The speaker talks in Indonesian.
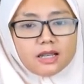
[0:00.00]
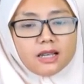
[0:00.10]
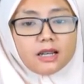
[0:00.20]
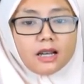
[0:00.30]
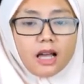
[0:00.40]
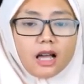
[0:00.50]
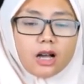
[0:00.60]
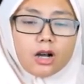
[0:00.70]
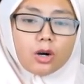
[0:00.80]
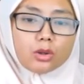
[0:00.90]
Nah,
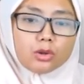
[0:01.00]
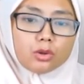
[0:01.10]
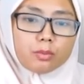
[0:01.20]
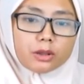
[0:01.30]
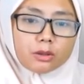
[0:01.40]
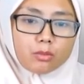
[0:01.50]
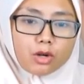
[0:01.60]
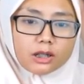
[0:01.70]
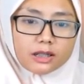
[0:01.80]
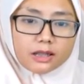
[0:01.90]
untuk
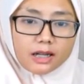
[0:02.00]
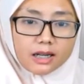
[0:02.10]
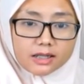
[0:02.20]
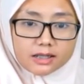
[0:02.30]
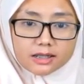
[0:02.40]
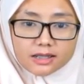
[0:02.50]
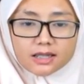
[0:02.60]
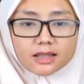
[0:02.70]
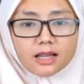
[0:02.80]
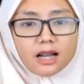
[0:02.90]
pertemuan kita kali ini,
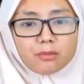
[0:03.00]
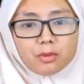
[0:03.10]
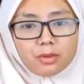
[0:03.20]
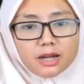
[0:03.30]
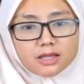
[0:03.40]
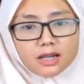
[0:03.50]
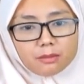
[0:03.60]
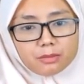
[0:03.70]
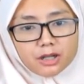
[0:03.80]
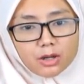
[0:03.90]
kita akan membahas
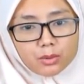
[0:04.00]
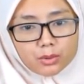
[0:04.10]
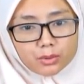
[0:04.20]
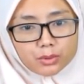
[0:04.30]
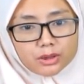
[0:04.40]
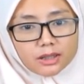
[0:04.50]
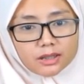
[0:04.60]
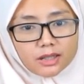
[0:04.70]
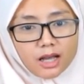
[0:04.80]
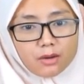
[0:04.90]
terlebih dahulu
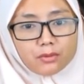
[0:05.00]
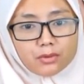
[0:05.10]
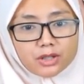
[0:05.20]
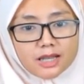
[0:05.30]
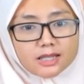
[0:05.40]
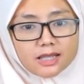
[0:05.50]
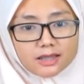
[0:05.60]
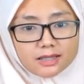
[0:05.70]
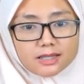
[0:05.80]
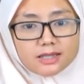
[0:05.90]
tentang fluida
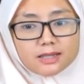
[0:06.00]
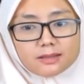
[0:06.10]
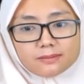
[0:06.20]
statis.